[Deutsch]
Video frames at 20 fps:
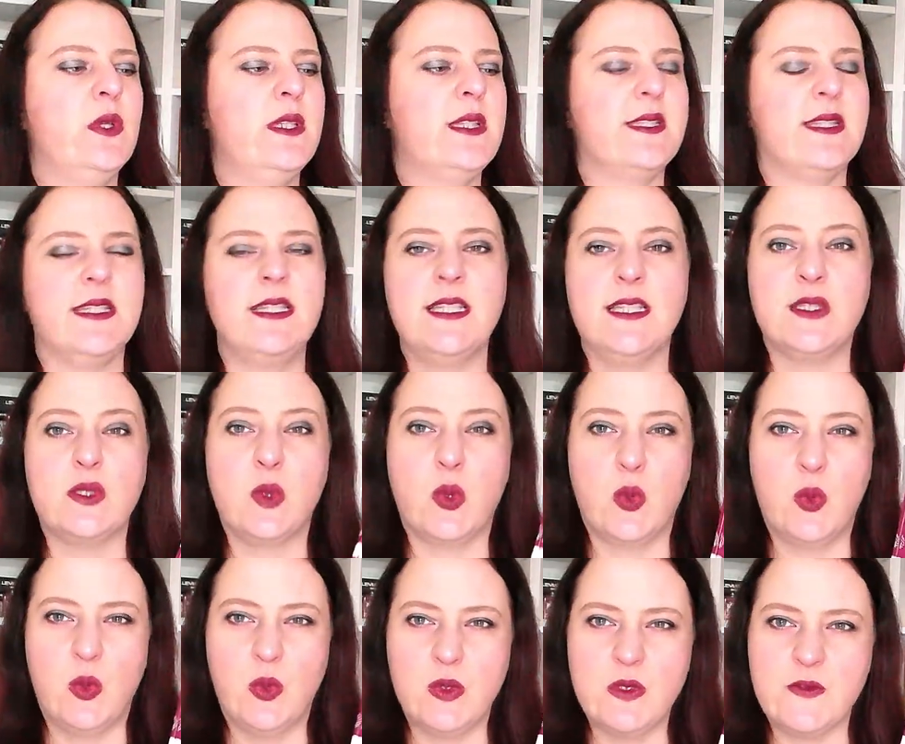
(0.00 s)
Die sind nicht so
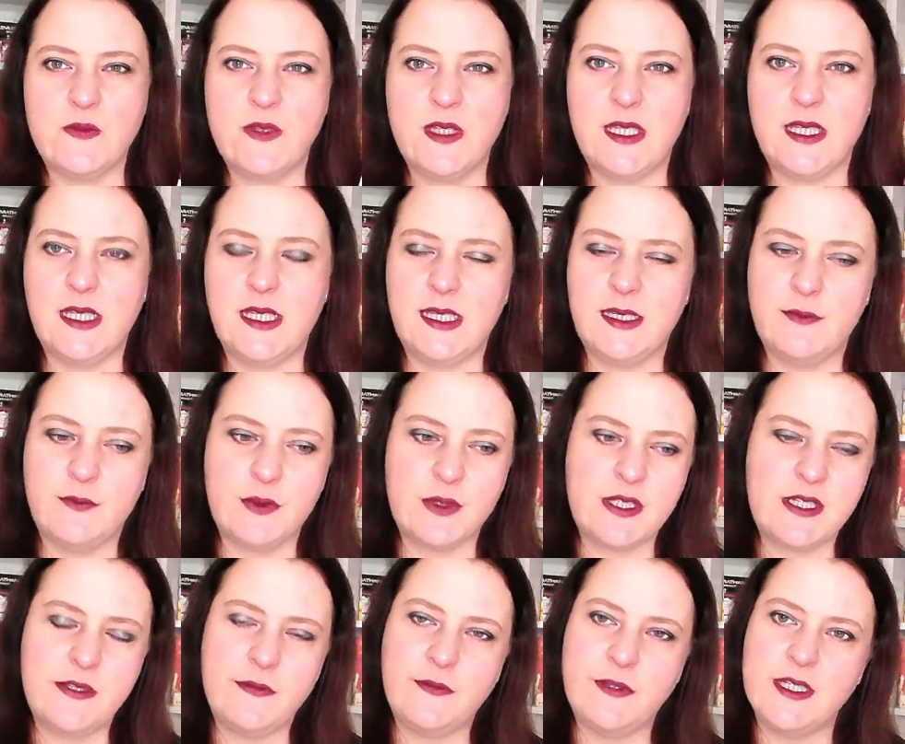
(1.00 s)
groß wie die
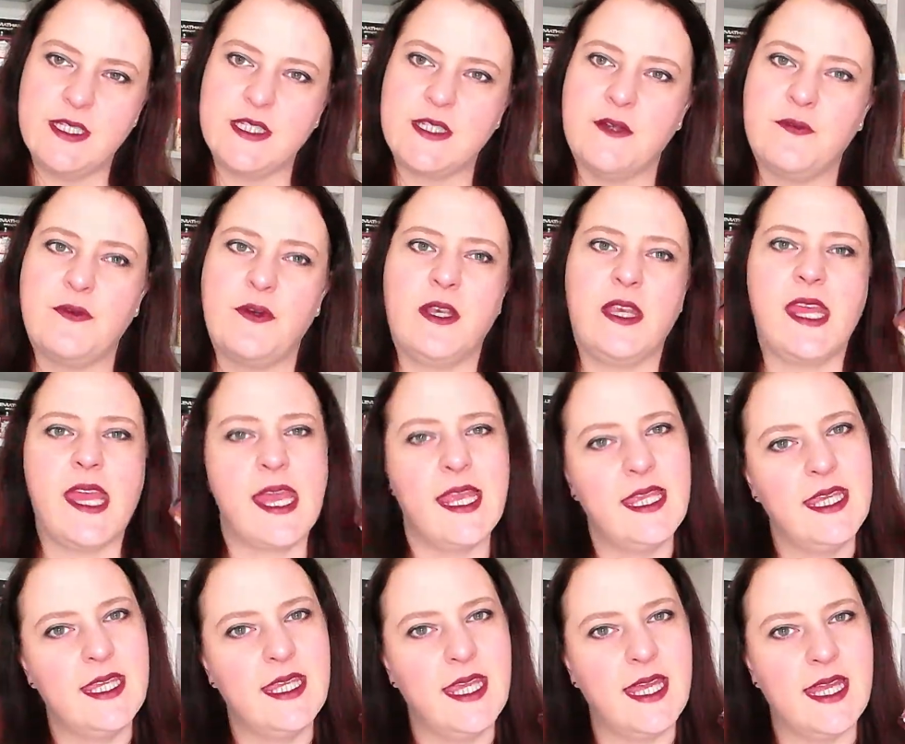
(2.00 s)
Votivlichter von
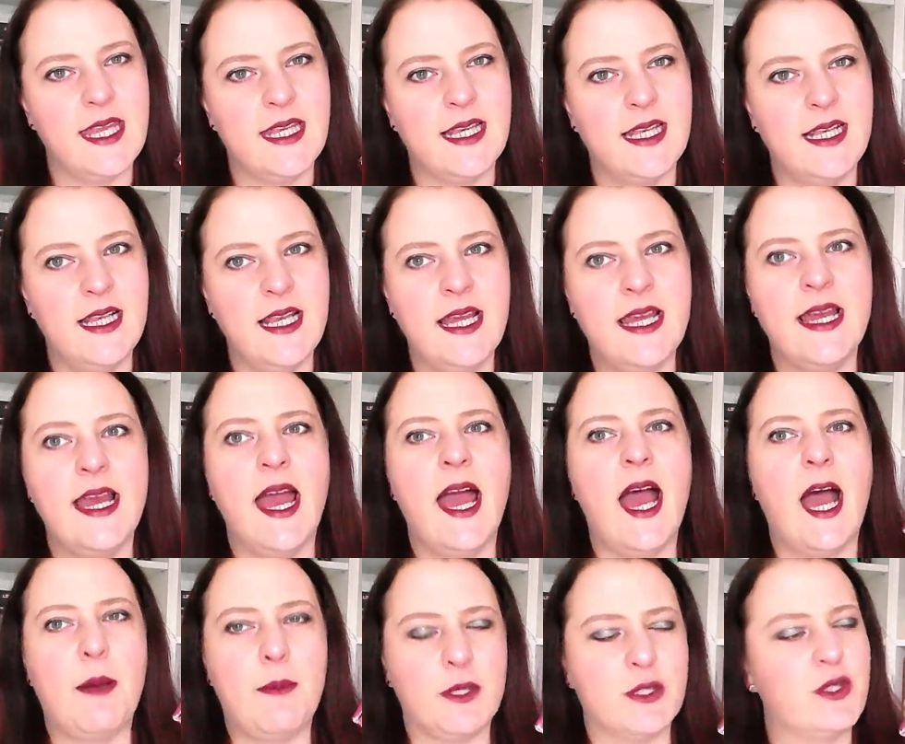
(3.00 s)
Yankee Candle,
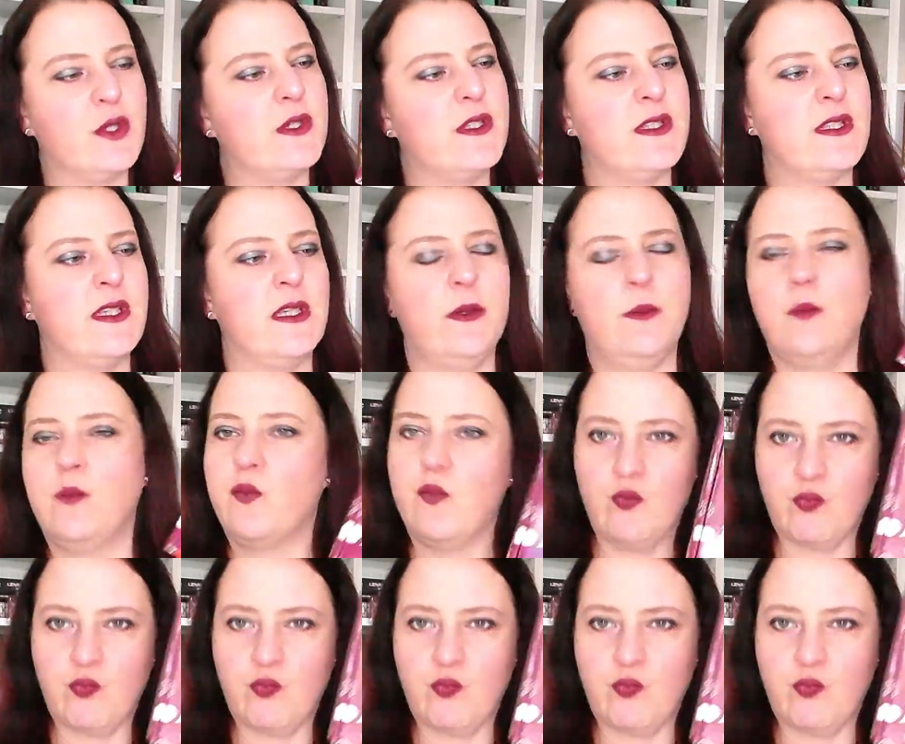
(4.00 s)
aber trotzdem